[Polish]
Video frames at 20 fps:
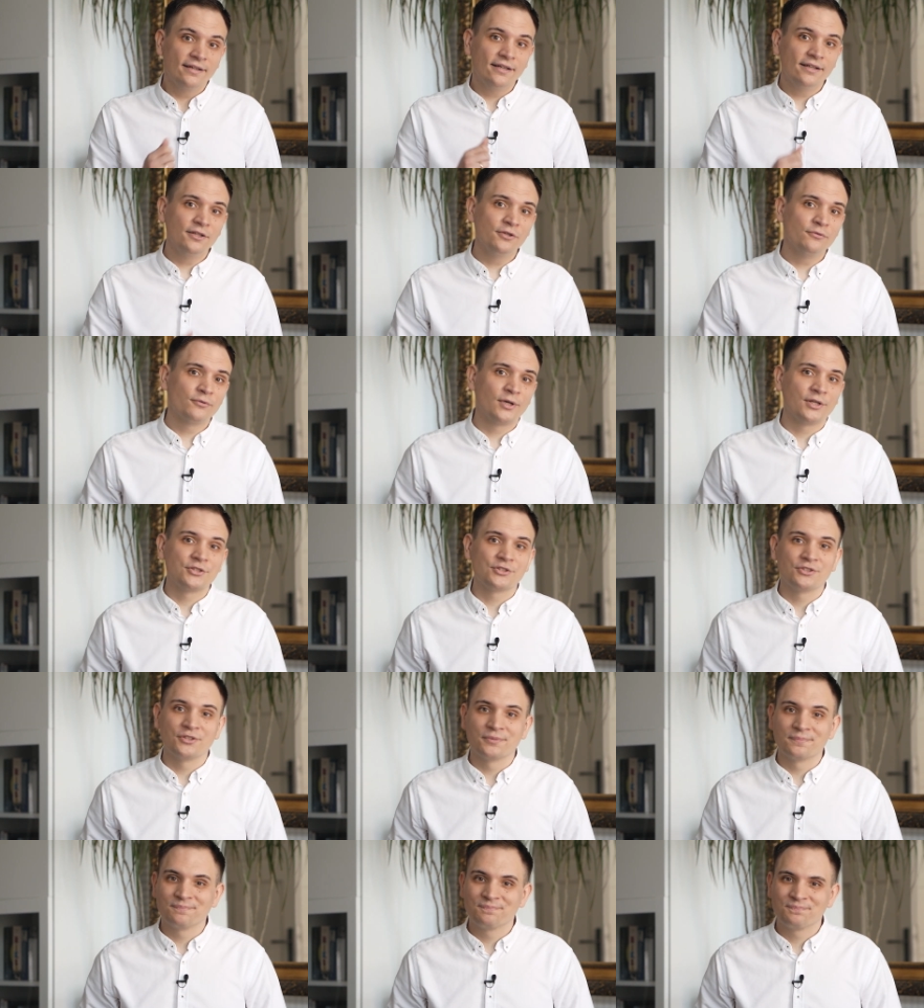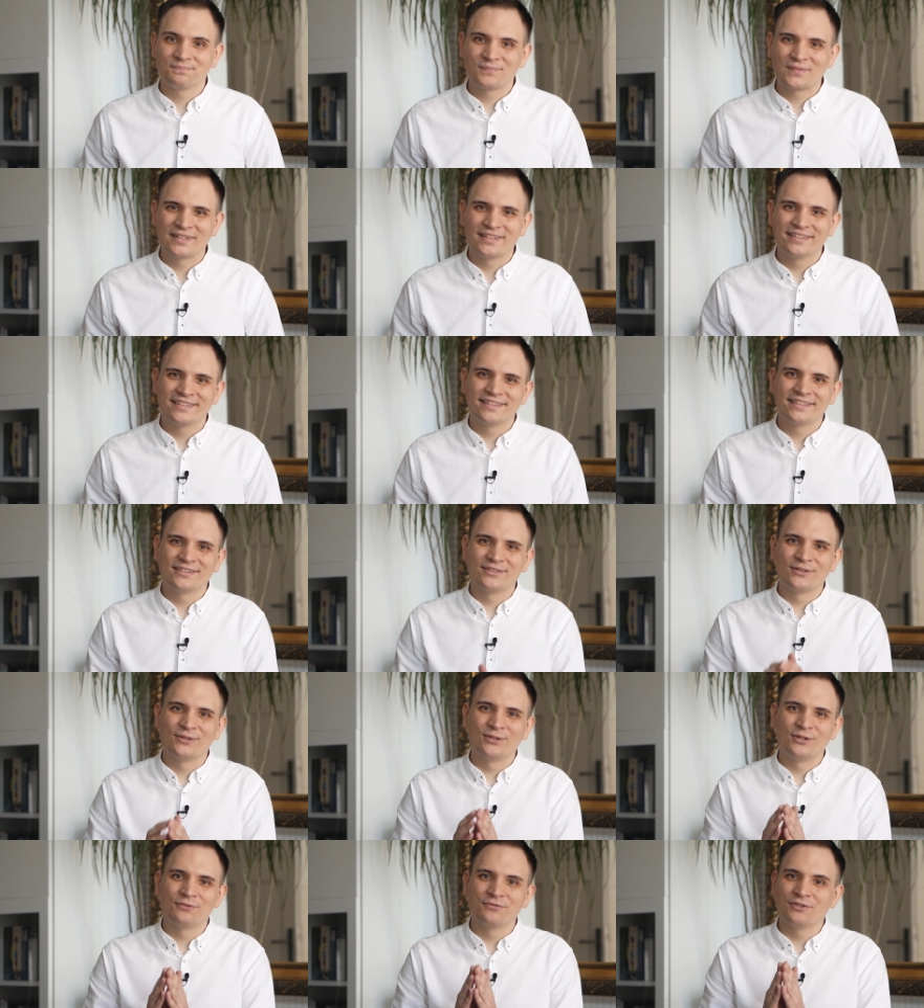A no właśnie,
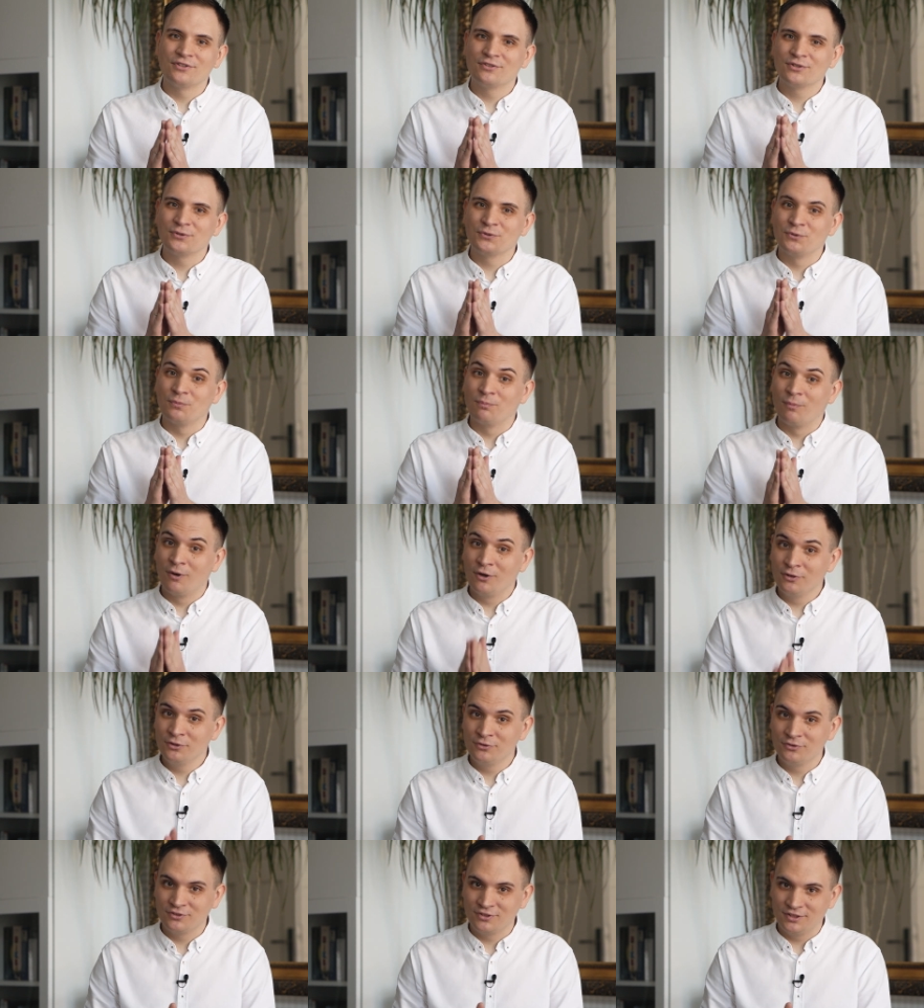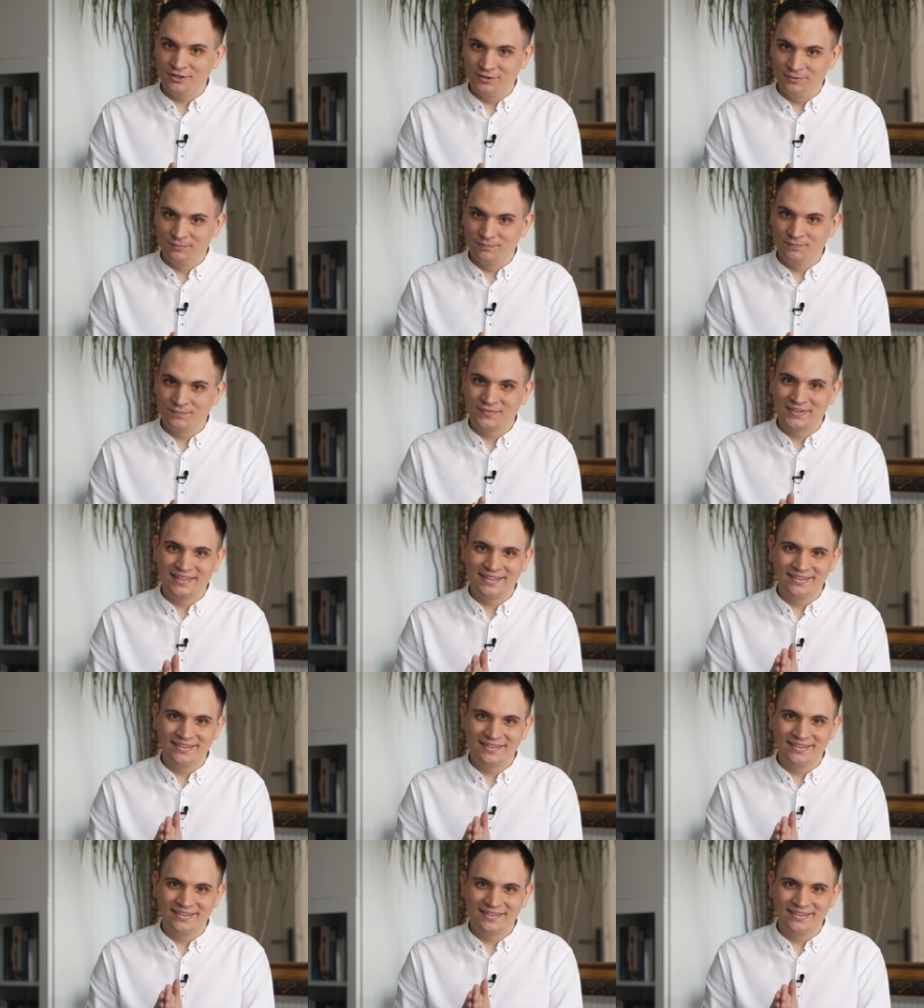to w języku polskim